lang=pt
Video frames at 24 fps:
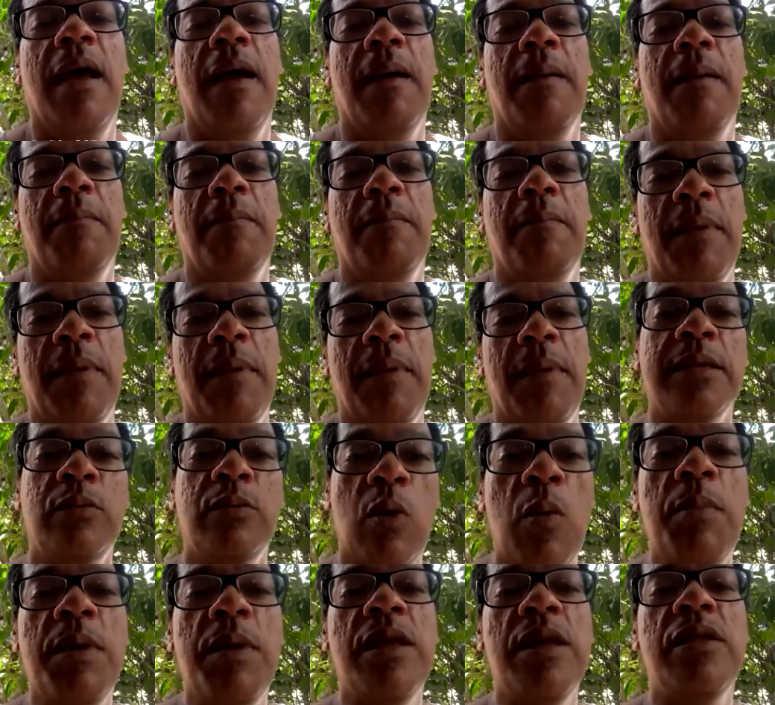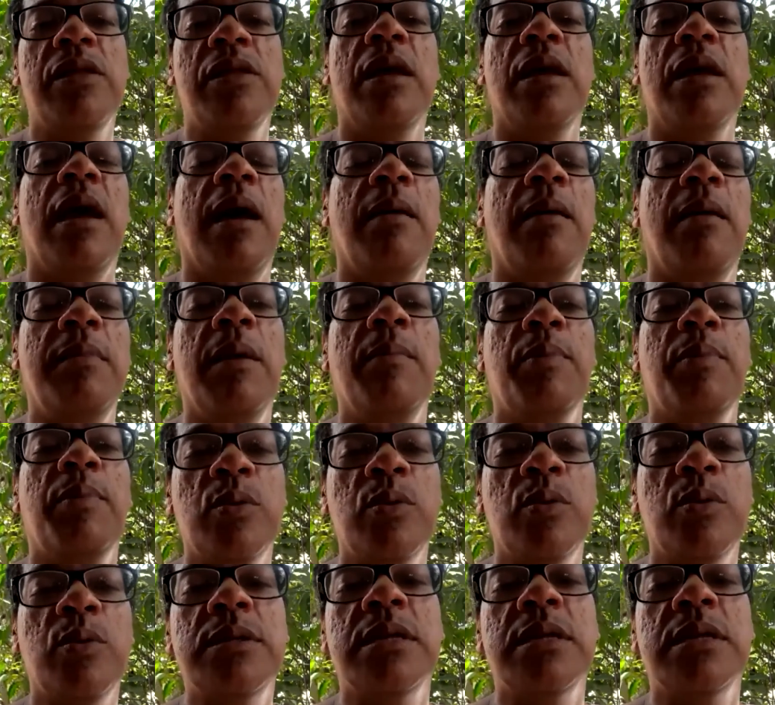Mas atualmente a minha produção,